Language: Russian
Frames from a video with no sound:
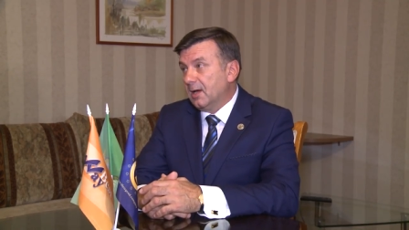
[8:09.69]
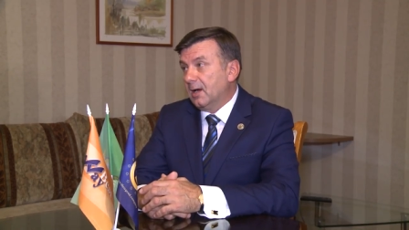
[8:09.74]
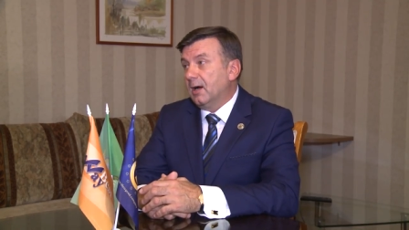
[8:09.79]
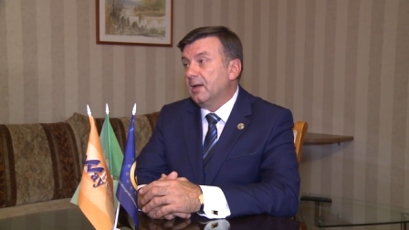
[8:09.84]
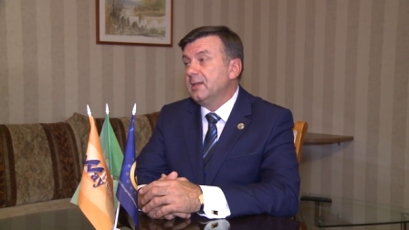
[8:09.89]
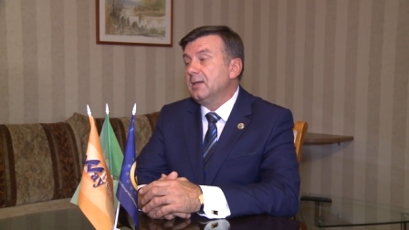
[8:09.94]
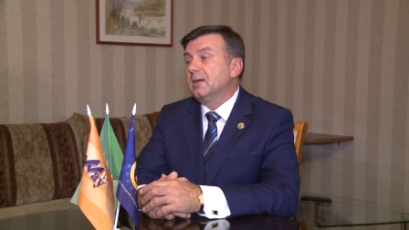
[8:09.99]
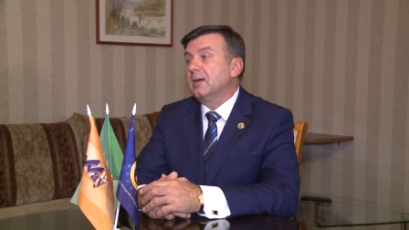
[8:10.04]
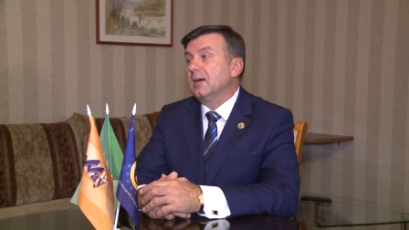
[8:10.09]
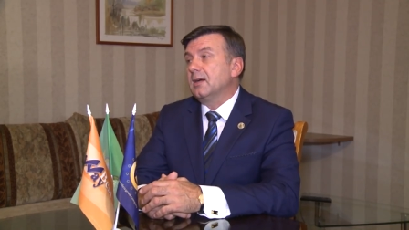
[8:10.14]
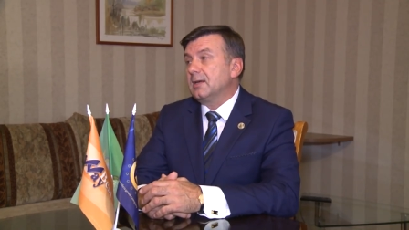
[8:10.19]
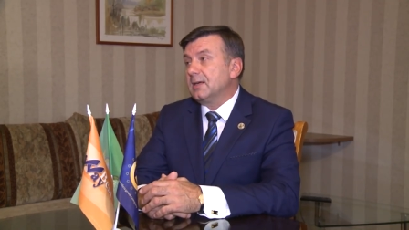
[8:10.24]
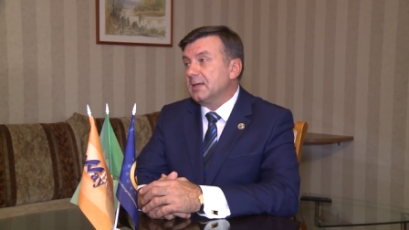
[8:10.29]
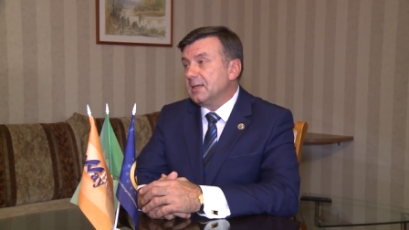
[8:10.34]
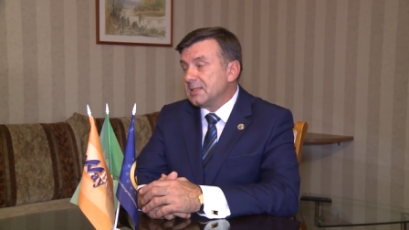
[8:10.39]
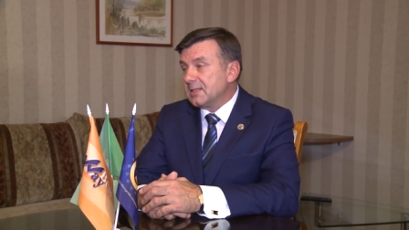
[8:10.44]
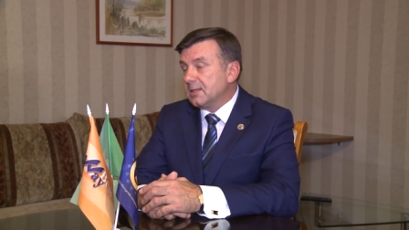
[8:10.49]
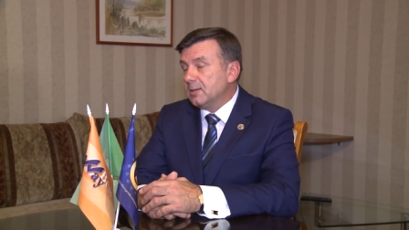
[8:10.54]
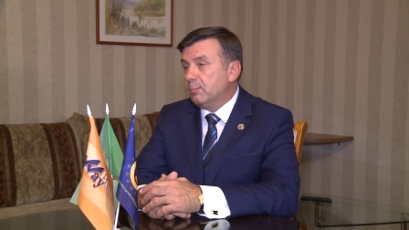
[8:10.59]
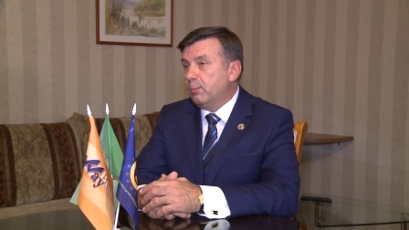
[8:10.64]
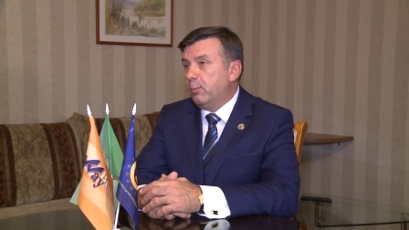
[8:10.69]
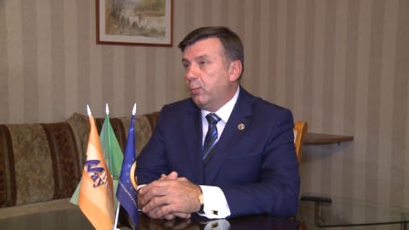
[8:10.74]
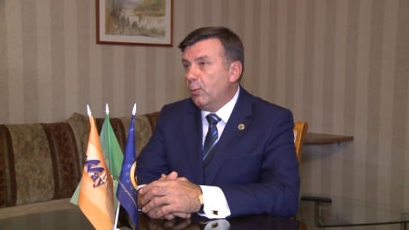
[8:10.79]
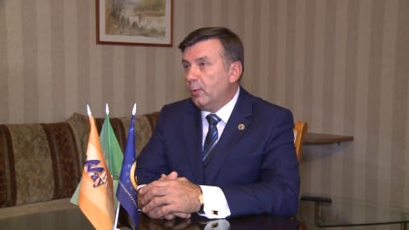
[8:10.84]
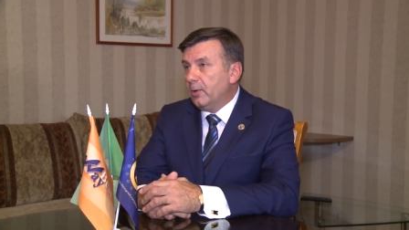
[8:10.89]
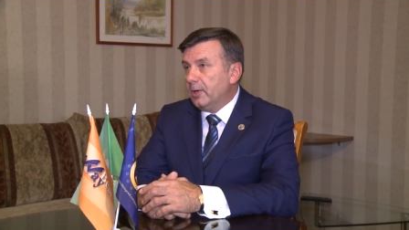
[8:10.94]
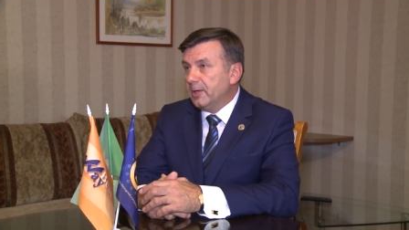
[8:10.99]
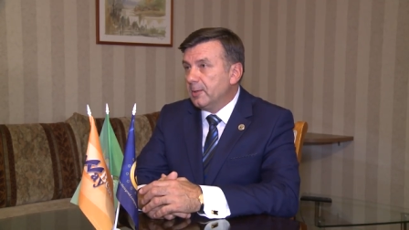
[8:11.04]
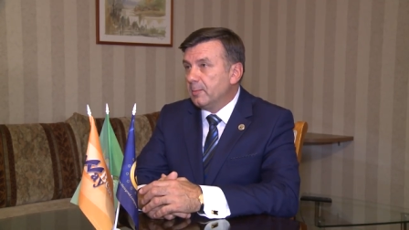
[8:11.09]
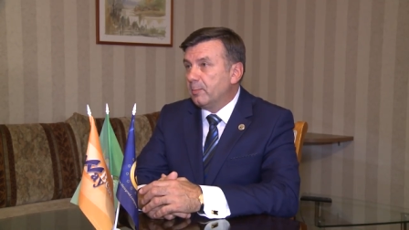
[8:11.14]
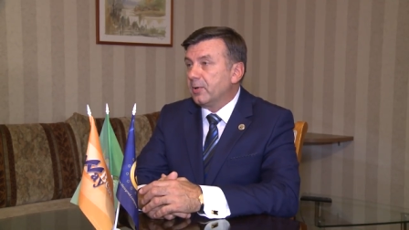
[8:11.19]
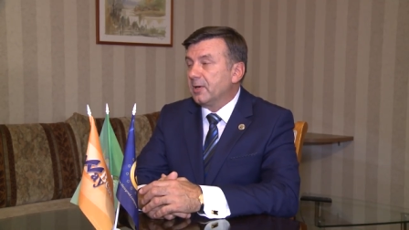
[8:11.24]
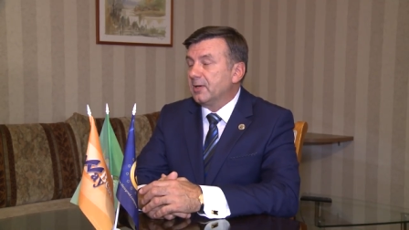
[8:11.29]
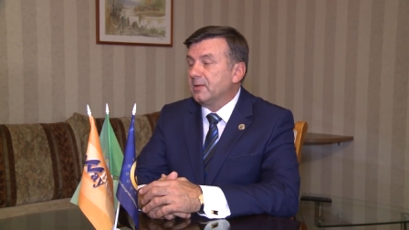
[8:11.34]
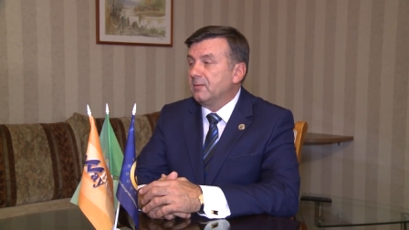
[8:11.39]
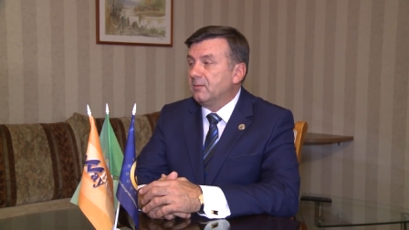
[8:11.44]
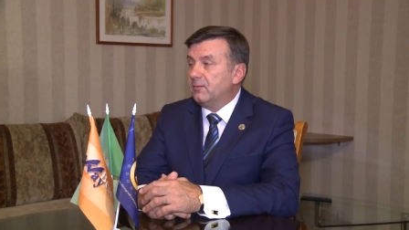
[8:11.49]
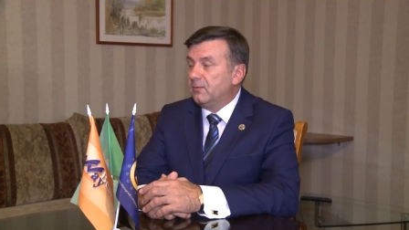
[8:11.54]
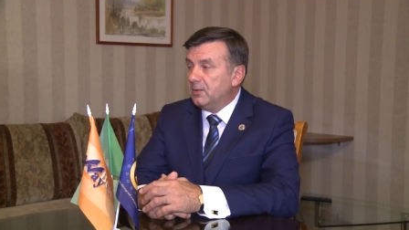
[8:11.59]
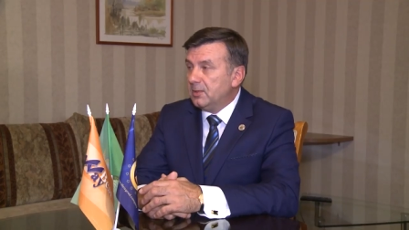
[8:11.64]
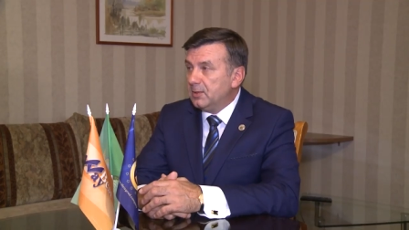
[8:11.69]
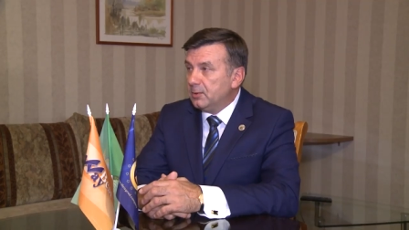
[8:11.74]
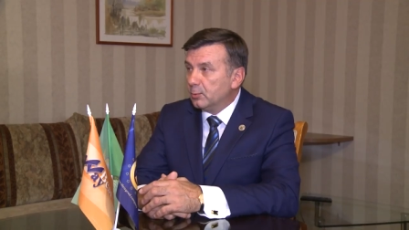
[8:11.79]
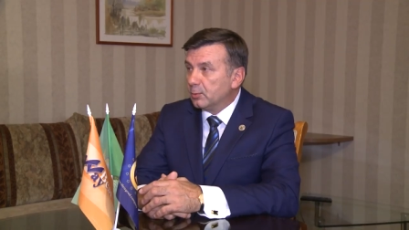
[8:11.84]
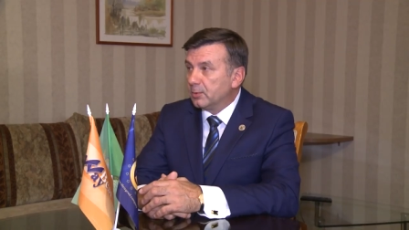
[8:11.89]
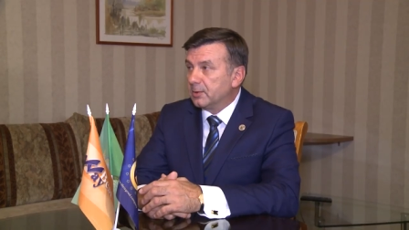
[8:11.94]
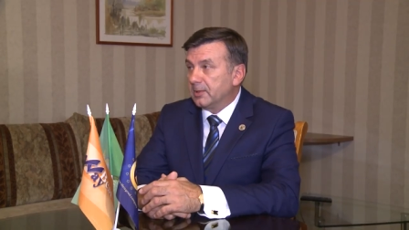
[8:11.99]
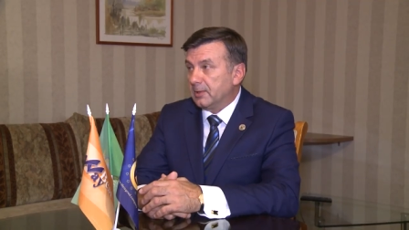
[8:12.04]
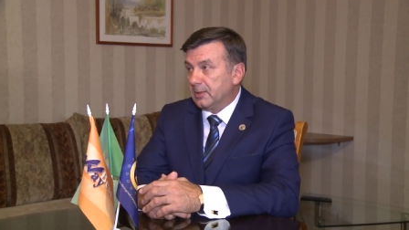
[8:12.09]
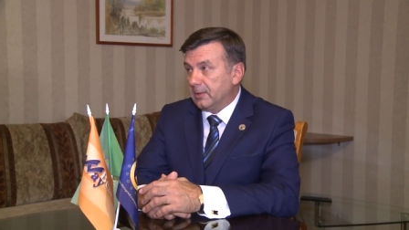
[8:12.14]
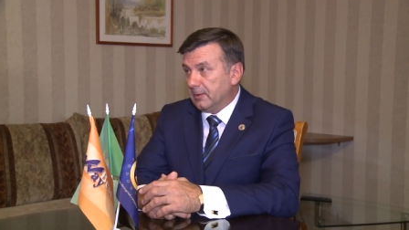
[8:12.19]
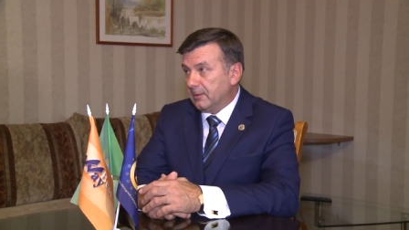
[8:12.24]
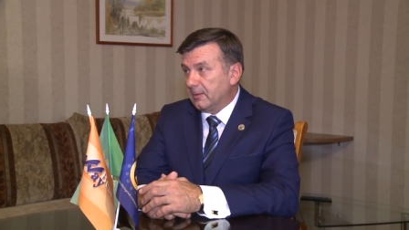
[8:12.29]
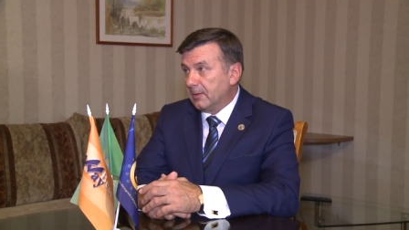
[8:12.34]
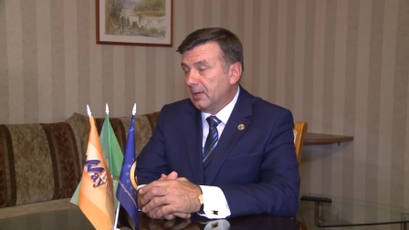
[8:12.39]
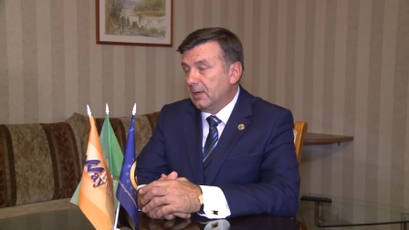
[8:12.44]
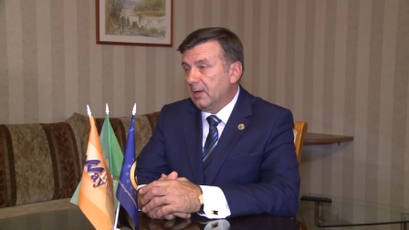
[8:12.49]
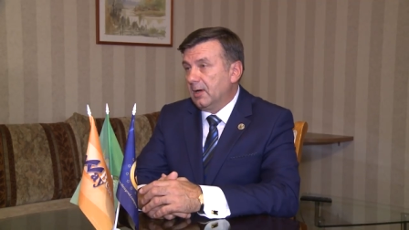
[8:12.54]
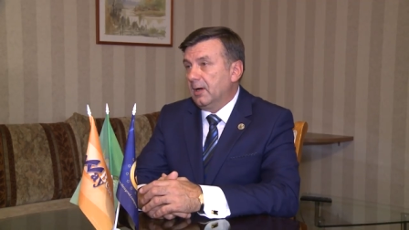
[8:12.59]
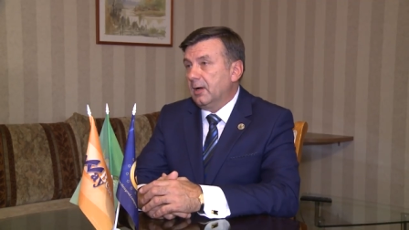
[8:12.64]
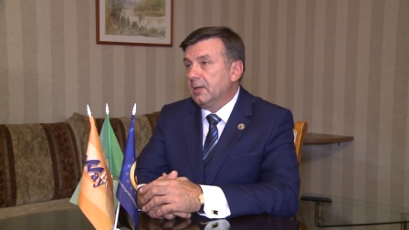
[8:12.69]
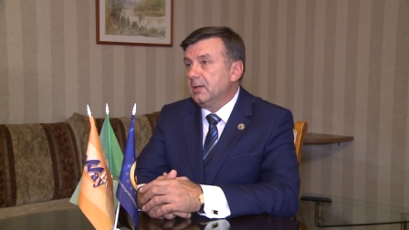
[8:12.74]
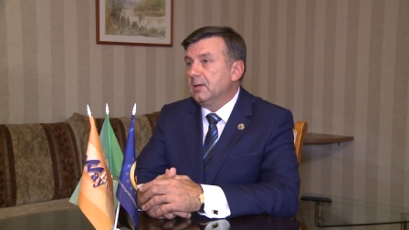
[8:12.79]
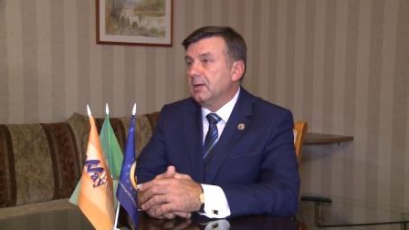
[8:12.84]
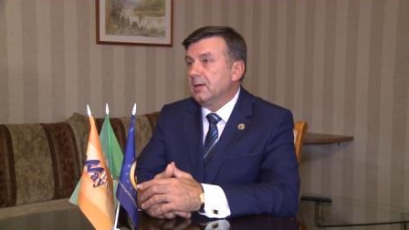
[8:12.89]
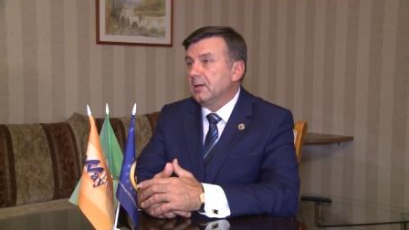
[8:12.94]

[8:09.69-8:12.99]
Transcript: они гораздо более продвинутые – они